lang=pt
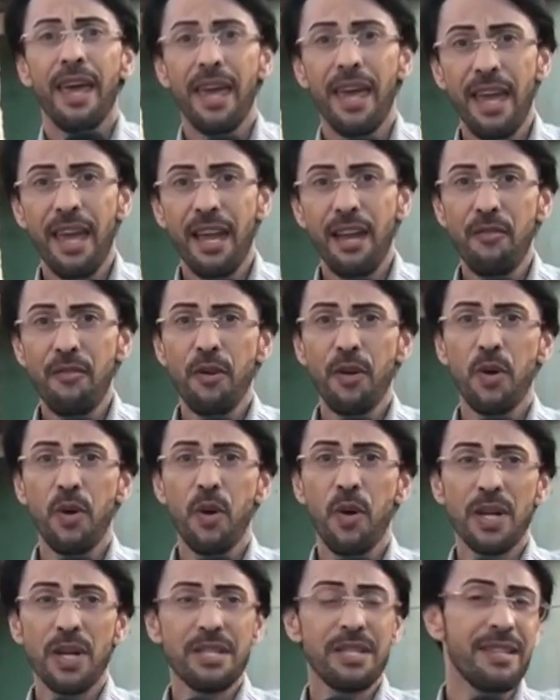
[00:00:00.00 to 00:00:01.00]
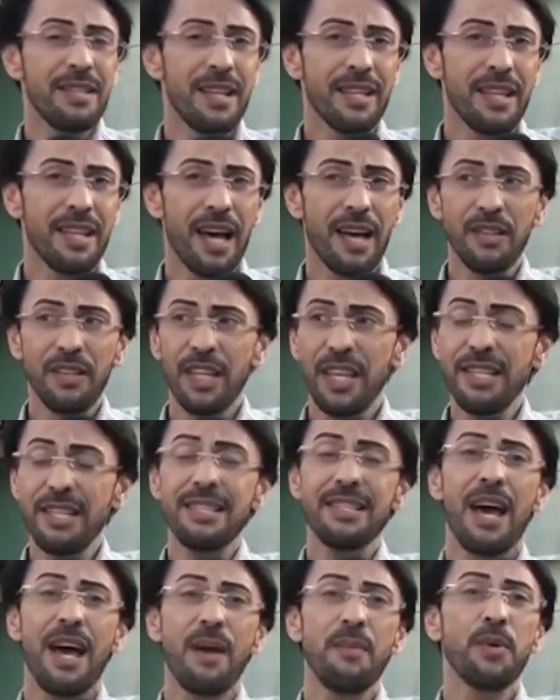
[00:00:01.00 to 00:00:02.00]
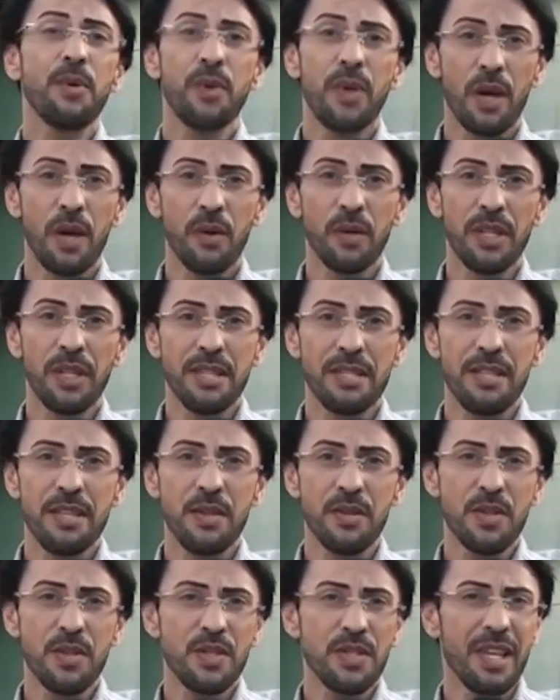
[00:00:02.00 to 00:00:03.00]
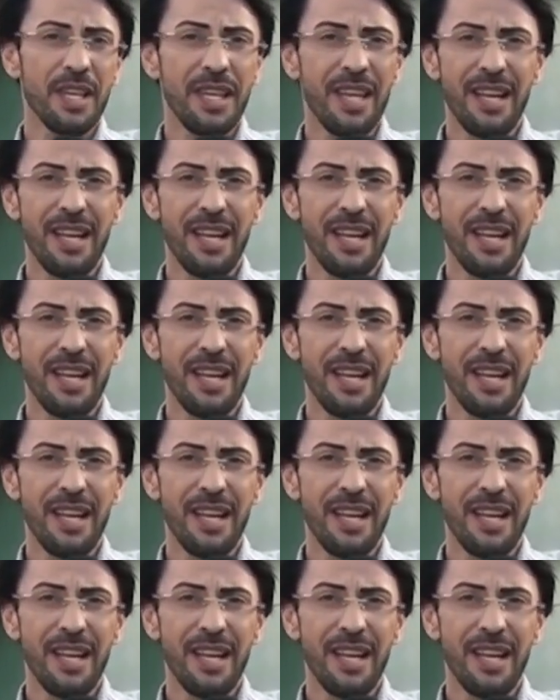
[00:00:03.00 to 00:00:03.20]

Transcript: ele ficou acidentado, ninguém sabe o que aconteceu, só sei que